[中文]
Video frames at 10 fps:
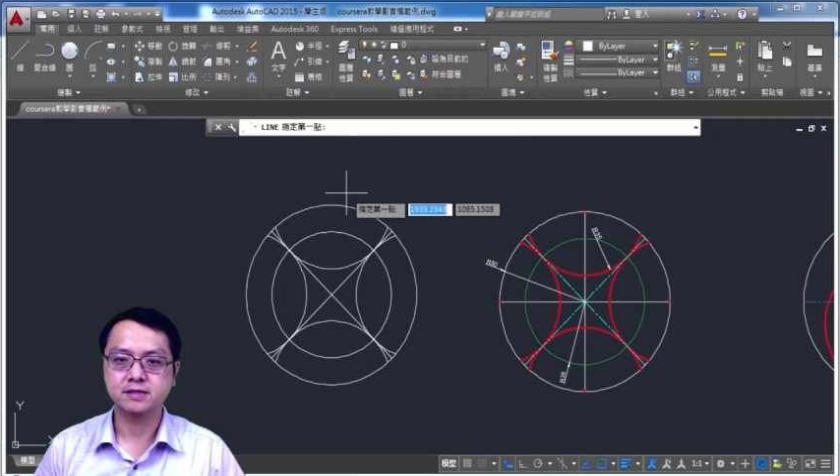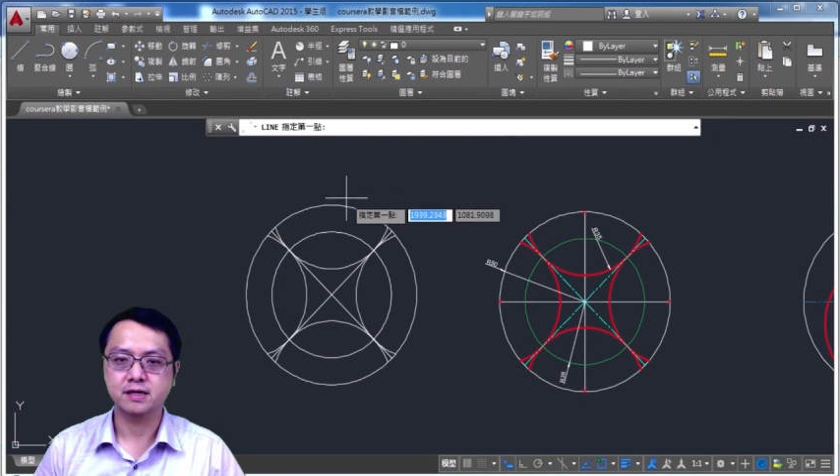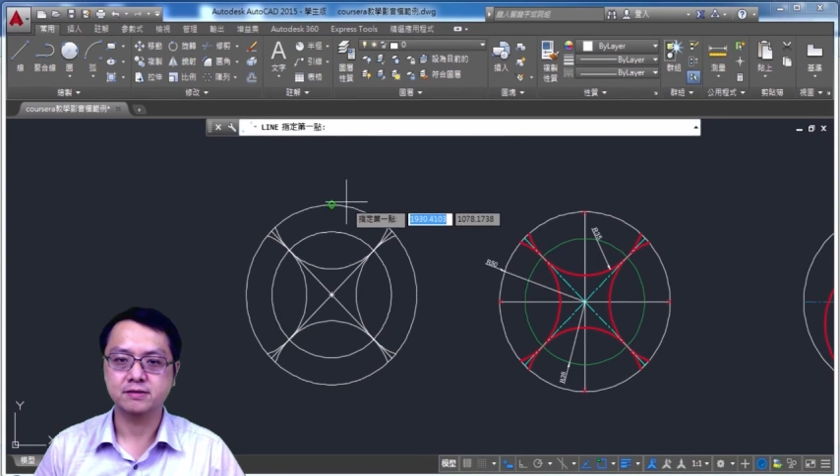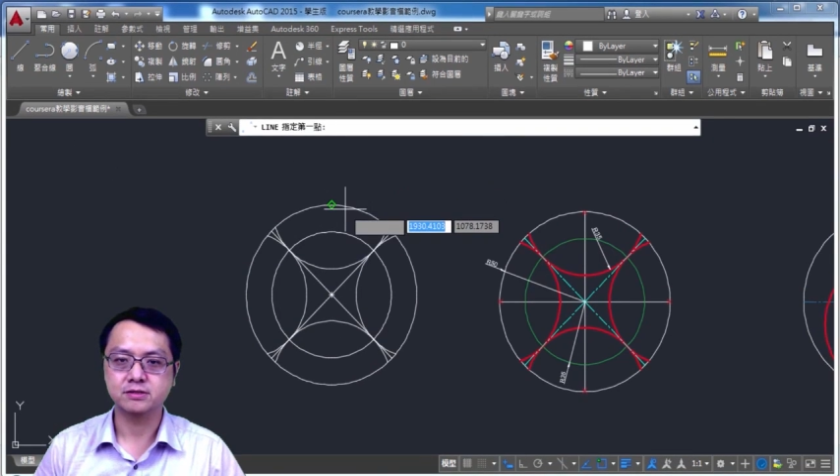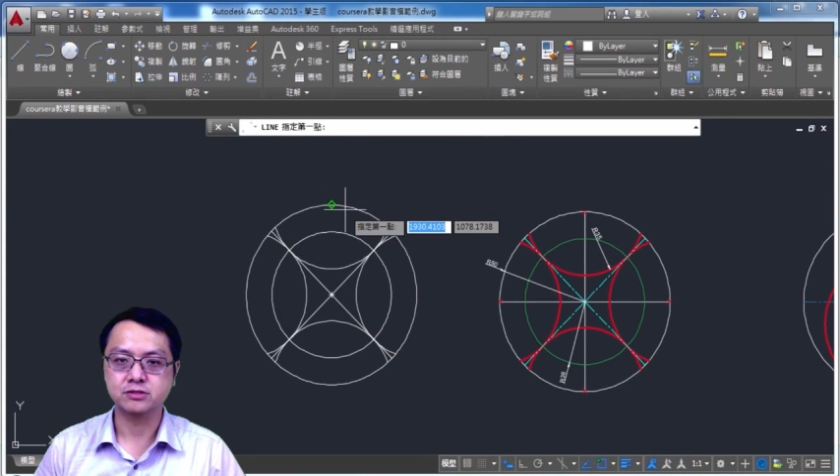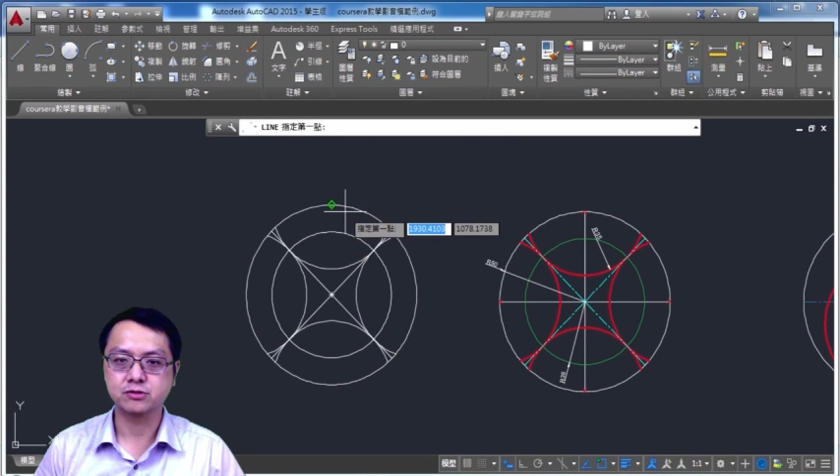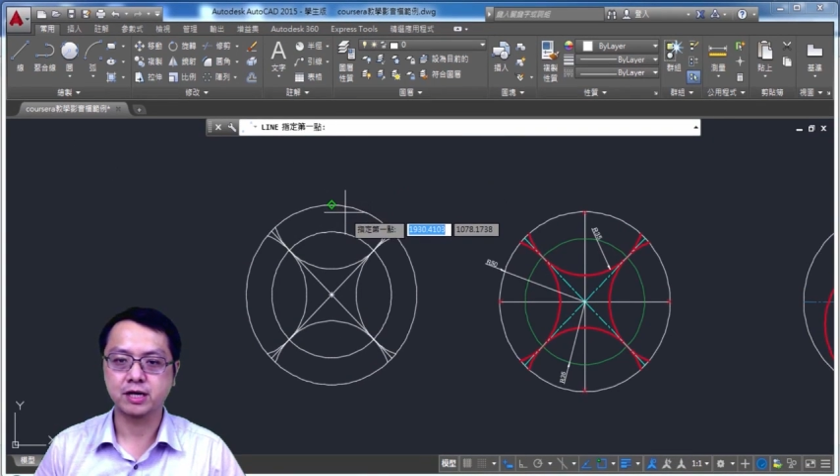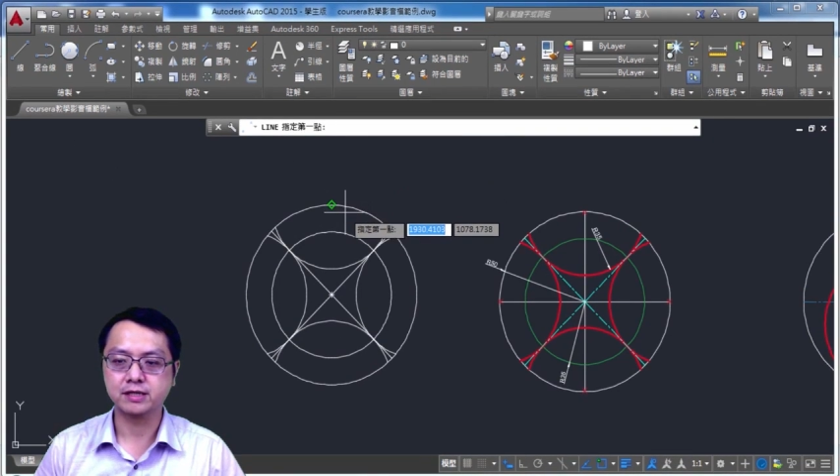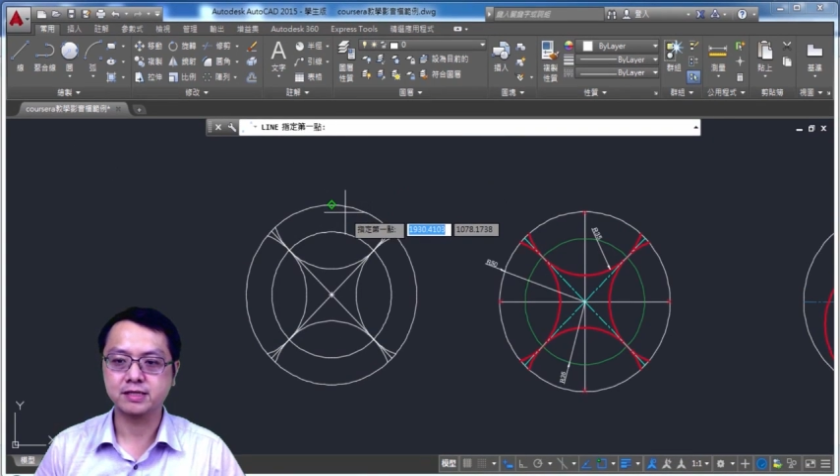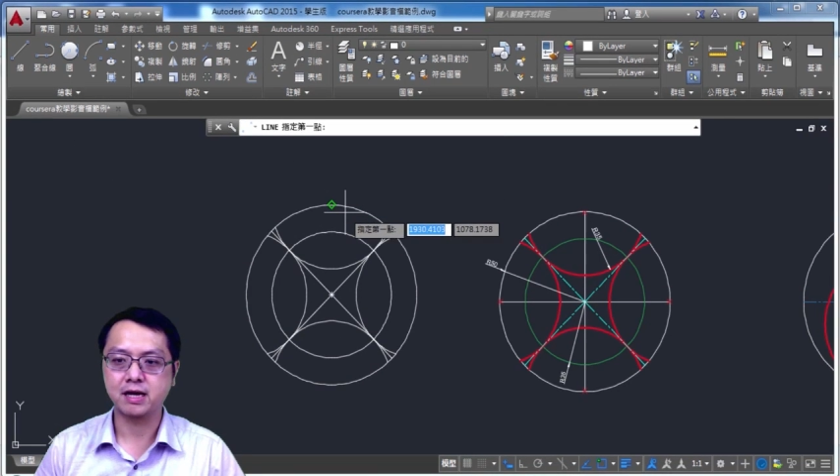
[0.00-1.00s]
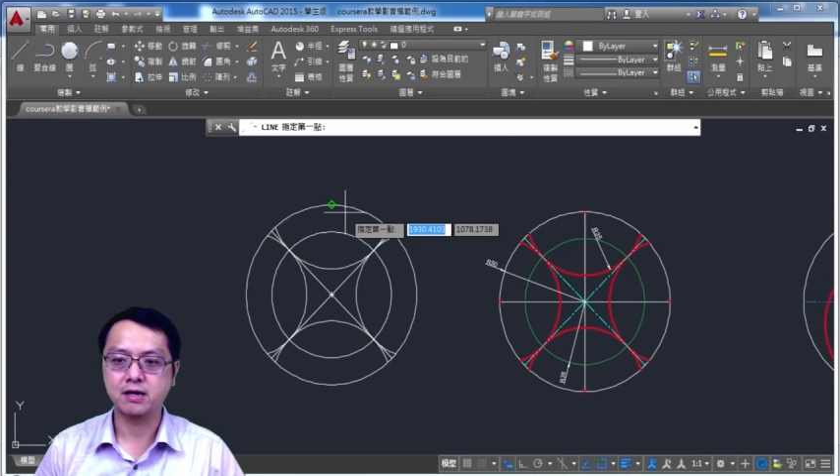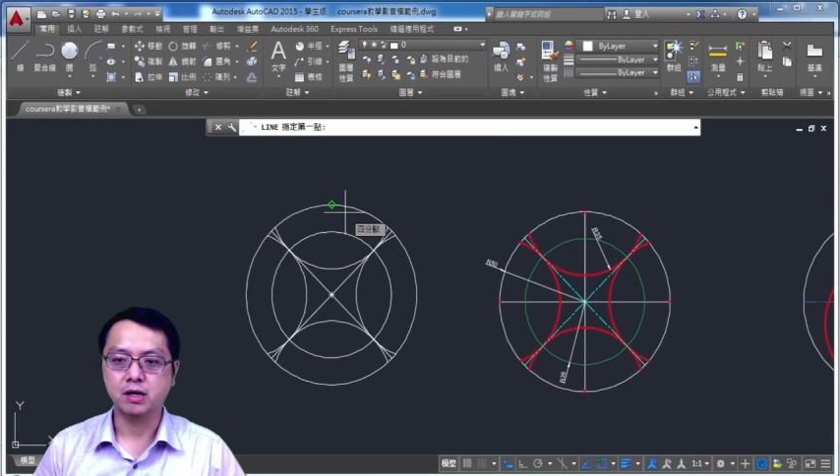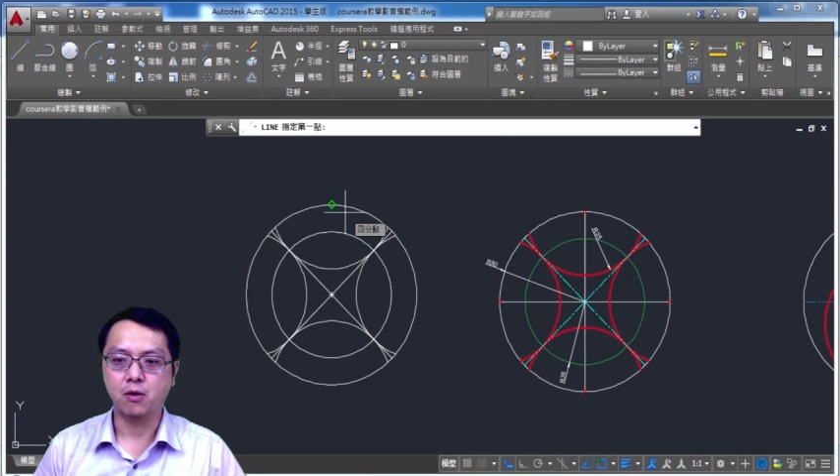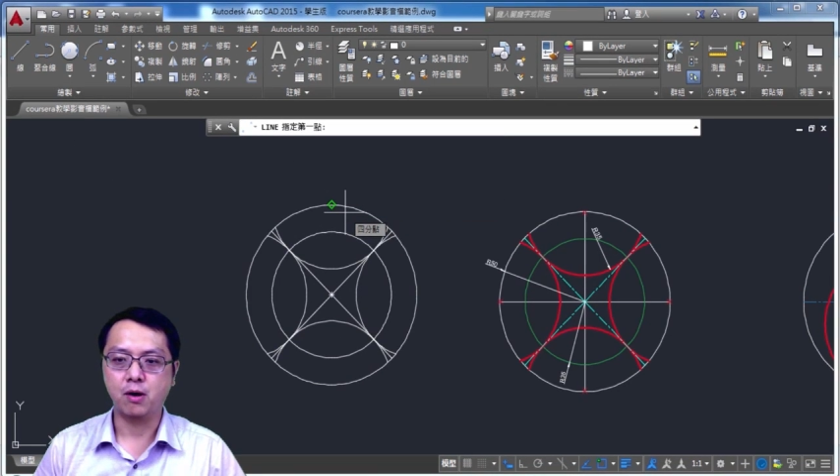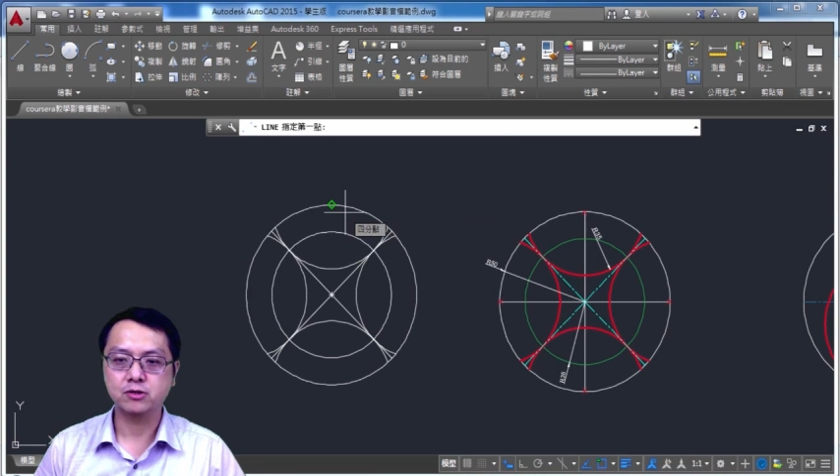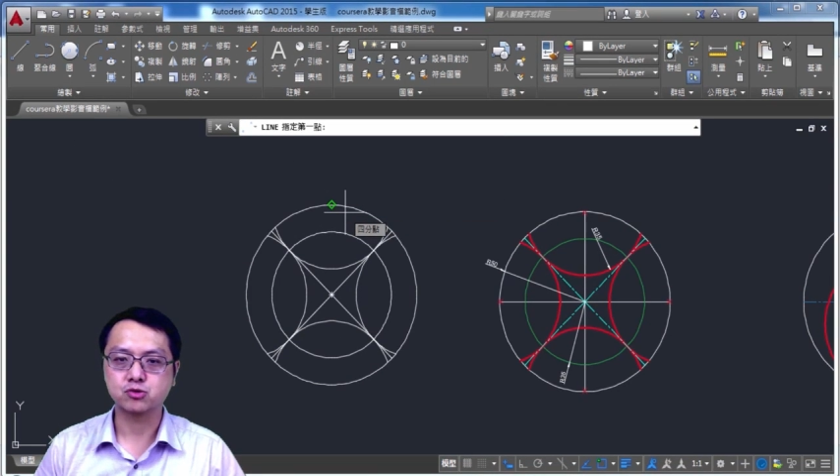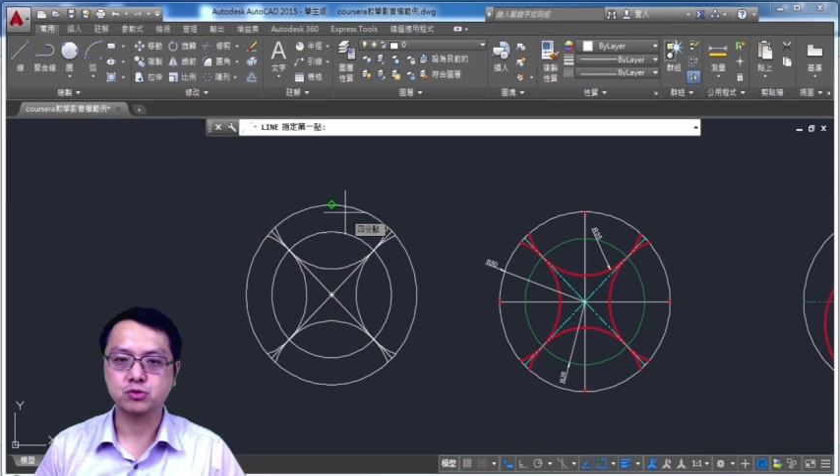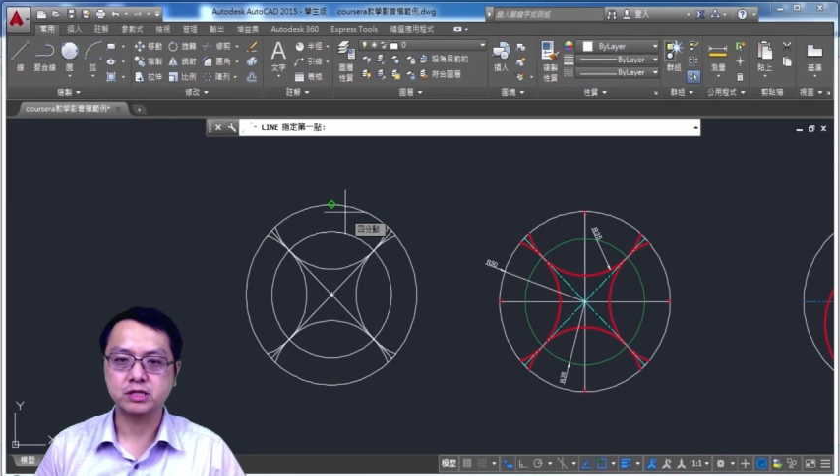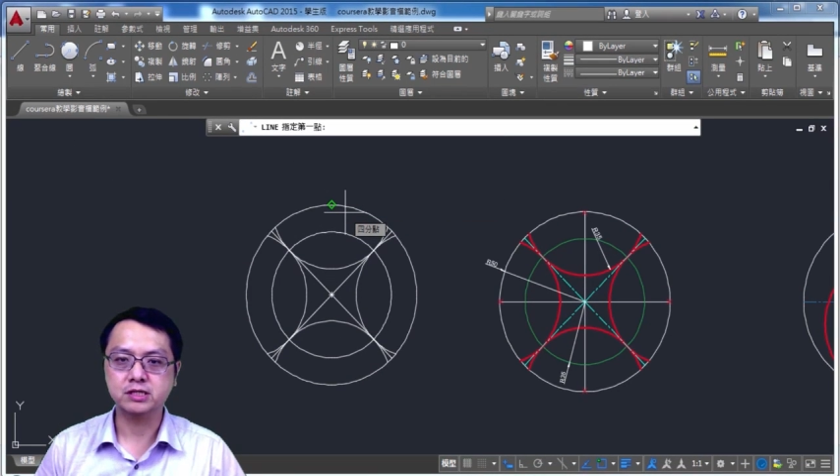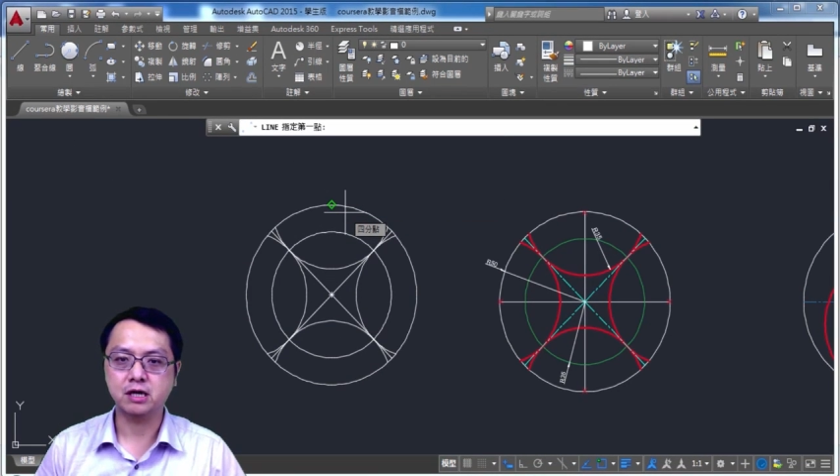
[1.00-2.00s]
好，你就可以在呃滑
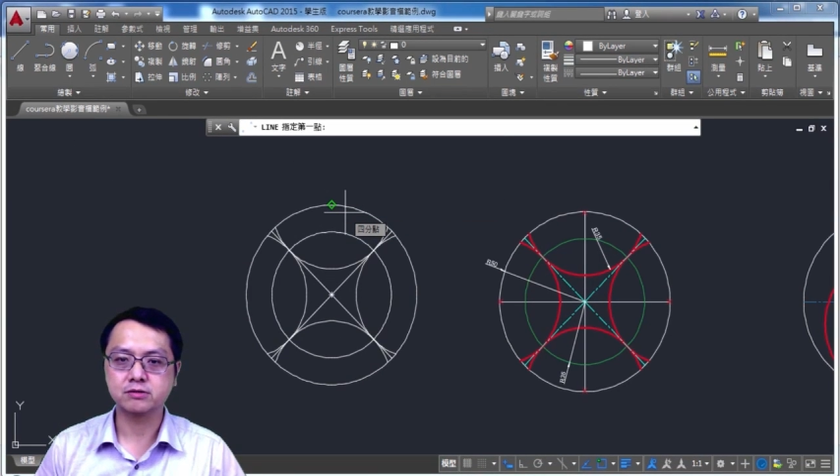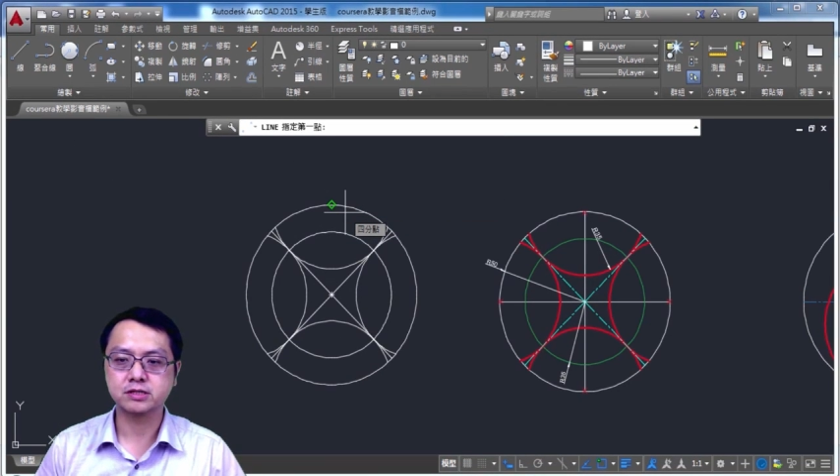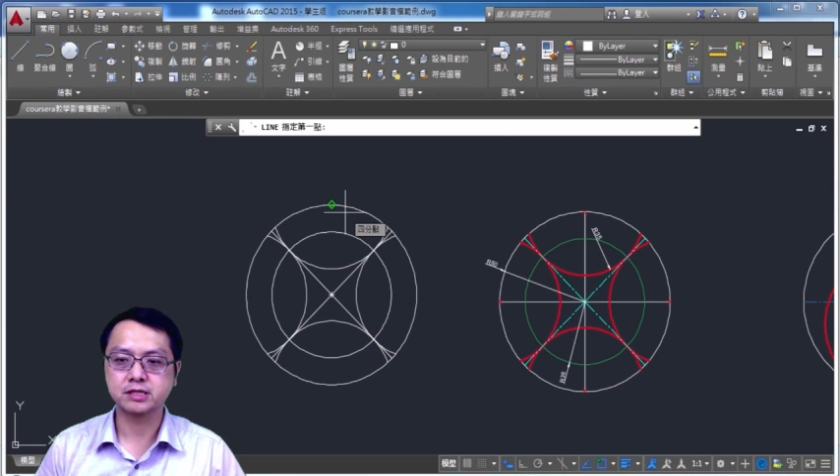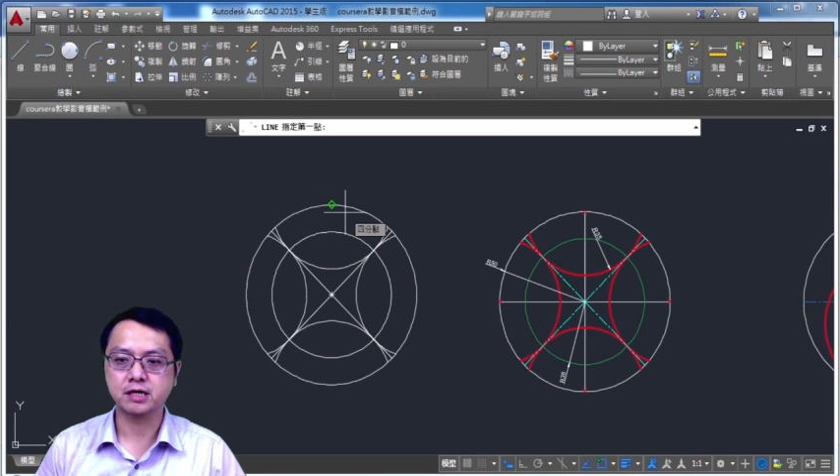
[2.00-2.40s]
鼠移到这